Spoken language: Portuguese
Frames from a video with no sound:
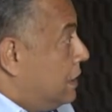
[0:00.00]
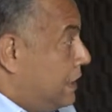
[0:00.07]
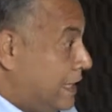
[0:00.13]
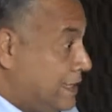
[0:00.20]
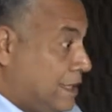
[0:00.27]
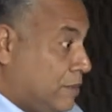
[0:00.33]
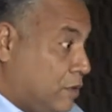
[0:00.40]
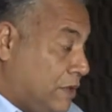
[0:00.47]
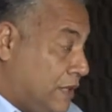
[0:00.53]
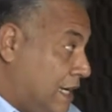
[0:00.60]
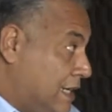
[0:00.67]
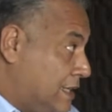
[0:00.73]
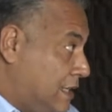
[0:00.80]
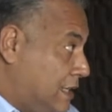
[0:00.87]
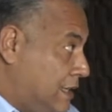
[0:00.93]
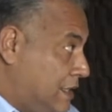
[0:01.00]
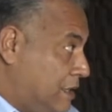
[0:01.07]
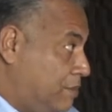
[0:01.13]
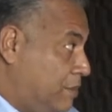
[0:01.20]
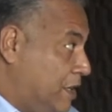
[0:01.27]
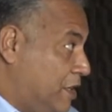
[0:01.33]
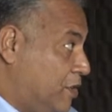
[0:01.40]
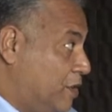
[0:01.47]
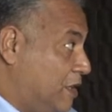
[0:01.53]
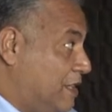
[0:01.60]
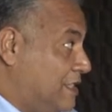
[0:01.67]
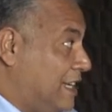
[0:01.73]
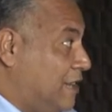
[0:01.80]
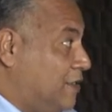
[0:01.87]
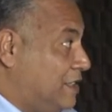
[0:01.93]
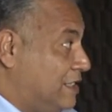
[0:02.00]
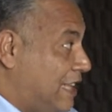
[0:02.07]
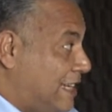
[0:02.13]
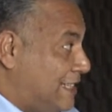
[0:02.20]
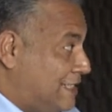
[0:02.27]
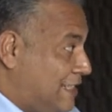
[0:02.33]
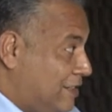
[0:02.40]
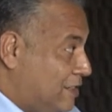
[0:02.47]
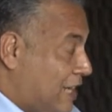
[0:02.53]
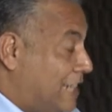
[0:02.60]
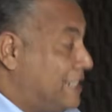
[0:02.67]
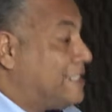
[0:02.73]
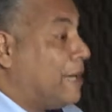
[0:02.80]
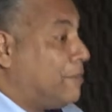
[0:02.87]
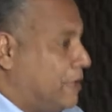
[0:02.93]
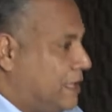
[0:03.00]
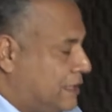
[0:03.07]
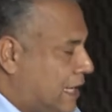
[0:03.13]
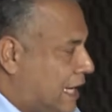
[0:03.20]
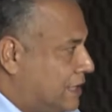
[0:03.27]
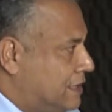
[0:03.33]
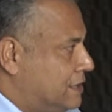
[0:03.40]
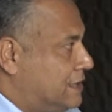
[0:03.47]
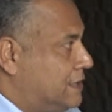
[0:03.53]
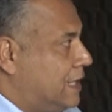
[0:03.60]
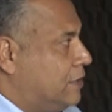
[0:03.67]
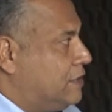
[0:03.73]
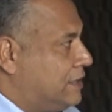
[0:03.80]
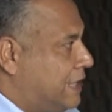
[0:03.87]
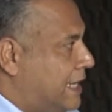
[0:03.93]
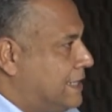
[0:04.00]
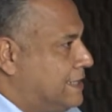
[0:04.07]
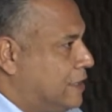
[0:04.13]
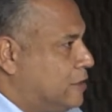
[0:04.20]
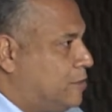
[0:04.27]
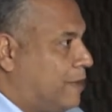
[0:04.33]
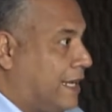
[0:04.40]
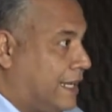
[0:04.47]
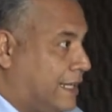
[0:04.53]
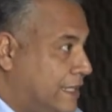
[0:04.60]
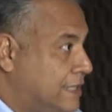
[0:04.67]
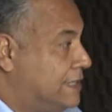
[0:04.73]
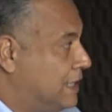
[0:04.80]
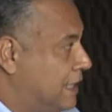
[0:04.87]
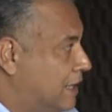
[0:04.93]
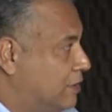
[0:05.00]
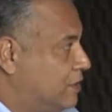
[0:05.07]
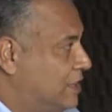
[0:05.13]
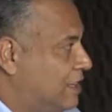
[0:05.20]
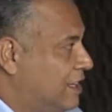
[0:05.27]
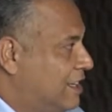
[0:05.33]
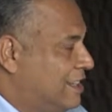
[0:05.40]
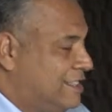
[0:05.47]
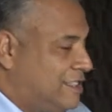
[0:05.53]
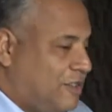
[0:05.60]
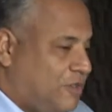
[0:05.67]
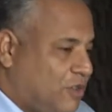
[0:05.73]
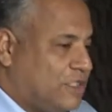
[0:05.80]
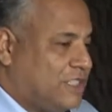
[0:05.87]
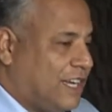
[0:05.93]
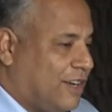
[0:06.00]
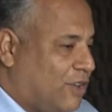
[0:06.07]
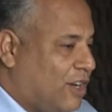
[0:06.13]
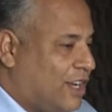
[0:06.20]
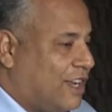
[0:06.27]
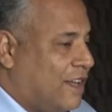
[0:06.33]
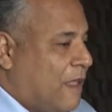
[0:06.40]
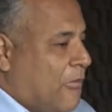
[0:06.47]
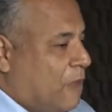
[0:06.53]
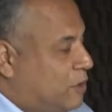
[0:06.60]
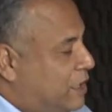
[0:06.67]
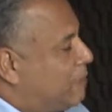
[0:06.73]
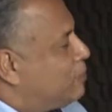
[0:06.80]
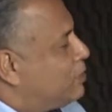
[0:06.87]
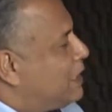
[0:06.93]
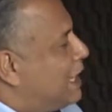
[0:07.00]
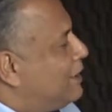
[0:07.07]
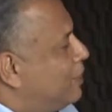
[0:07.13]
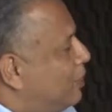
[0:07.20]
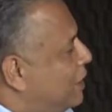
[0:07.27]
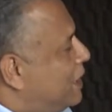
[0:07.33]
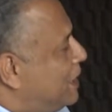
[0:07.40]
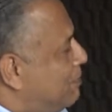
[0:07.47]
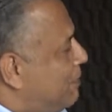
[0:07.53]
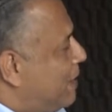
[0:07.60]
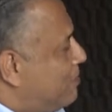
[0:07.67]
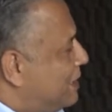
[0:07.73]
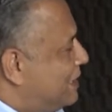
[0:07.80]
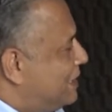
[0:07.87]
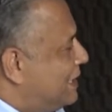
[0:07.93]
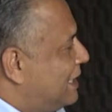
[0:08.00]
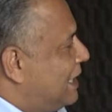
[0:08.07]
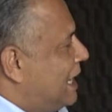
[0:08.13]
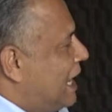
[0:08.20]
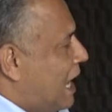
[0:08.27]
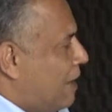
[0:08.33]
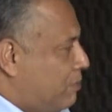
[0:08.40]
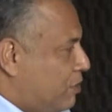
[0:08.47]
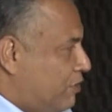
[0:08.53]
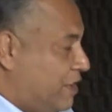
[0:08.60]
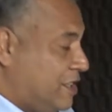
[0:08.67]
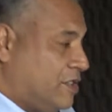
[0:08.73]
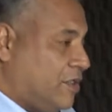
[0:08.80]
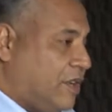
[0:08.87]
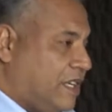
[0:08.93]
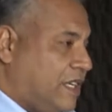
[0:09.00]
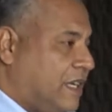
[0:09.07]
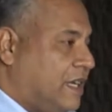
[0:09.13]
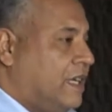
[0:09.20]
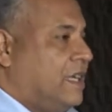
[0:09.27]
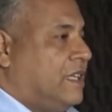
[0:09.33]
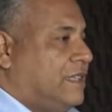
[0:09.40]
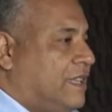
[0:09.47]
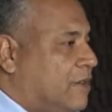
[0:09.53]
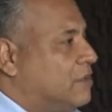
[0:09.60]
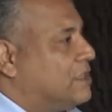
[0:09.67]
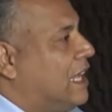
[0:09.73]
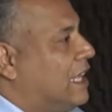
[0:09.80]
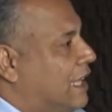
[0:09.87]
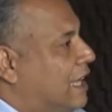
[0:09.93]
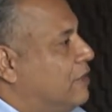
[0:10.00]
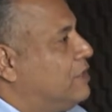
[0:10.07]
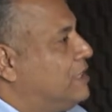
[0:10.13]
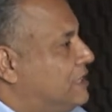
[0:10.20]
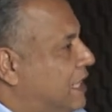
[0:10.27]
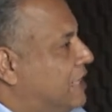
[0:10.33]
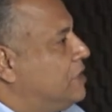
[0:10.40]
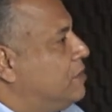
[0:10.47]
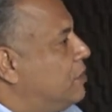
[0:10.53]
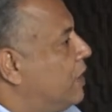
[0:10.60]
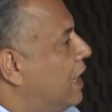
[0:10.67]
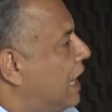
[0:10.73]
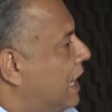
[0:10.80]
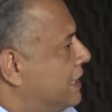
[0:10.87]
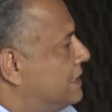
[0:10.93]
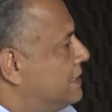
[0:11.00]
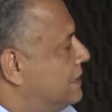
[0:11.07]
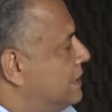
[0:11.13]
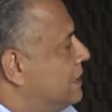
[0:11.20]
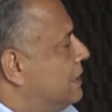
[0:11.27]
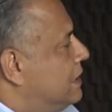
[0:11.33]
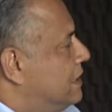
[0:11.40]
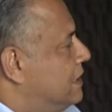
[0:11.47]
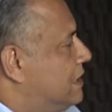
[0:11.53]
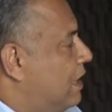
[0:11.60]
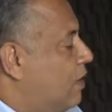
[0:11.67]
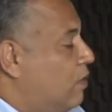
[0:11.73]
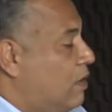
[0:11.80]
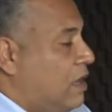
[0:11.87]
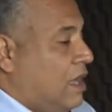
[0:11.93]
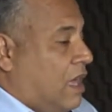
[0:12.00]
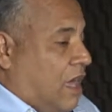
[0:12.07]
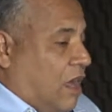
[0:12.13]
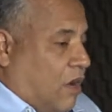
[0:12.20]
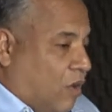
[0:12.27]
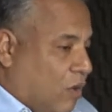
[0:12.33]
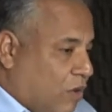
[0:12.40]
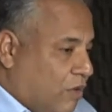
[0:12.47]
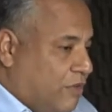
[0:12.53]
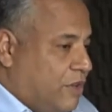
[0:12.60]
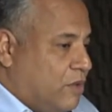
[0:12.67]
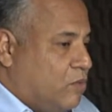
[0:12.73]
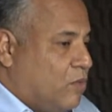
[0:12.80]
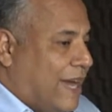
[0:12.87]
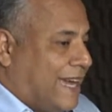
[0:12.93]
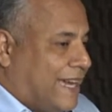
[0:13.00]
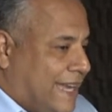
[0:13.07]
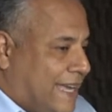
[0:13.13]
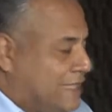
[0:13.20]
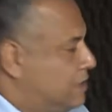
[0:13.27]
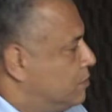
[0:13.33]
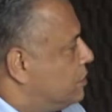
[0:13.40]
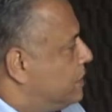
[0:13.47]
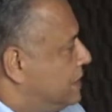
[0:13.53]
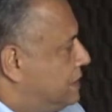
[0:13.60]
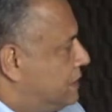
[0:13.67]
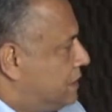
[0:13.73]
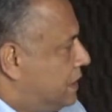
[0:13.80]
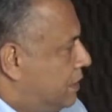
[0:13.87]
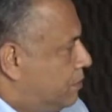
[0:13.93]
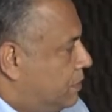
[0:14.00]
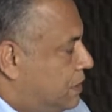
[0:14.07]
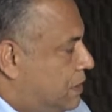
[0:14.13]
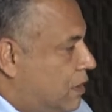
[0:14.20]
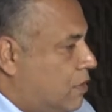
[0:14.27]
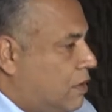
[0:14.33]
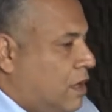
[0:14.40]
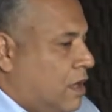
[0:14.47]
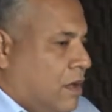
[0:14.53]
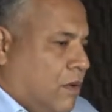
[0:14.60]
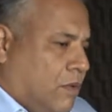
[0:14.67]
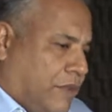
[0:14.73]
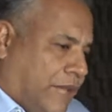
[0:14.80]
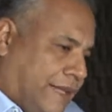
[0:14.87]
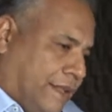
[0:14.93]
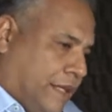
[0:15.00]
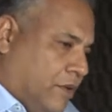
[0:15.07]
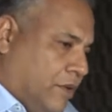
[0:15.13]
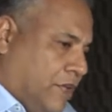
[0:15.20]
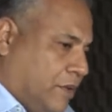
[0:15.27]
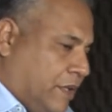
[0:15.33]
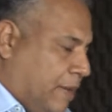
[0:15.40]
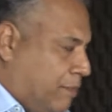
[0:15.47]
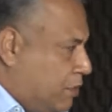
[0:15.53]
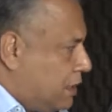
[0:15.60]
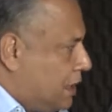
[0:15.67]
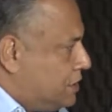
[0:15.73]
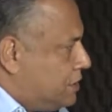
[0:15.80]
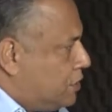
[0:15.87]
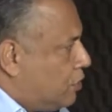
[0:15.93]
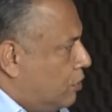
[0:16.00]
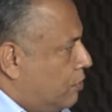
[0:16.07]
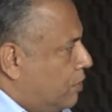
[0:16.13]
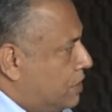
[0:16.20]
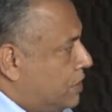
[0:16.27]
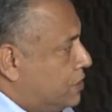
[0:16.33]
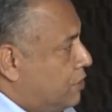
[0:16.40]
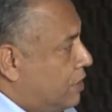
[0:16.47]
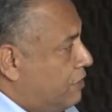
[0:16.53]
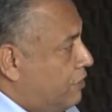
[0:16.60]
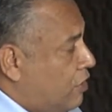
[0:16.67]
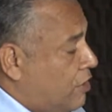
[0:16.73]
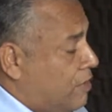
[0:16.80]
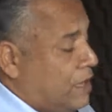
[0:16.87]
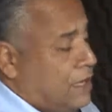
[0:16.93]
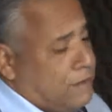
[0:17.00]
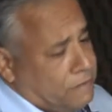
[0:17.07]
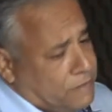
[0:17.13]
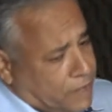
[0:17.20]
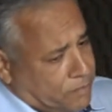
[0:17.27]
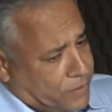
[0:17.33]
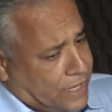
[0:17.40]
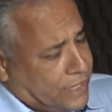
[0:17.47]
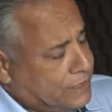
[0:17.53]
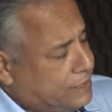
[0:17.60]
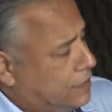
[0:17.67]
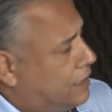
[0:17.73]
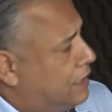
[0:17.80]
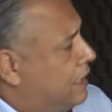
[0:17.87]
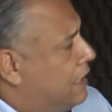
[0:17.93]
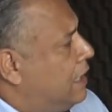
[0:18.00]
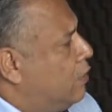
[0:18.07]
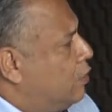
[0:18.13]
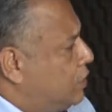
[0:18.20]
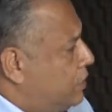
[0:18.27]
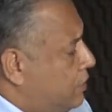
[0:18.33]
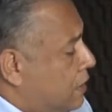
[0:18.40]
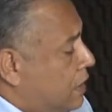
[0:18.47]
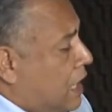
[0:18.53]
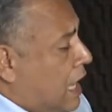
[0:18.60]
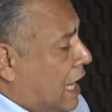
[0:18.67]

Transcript: Nessa mudança de período que saiu de 10 anos, a estabilidade que saiu de 10 anos para 15 anos, se fosse agora, o deputado não iria permitir a professorinha ter um salário de 7 mil reais. Então, houve um acréscimo desse tempo. Então, na teoria, o deputado se comporta de uma forma, na prática, ele é outro.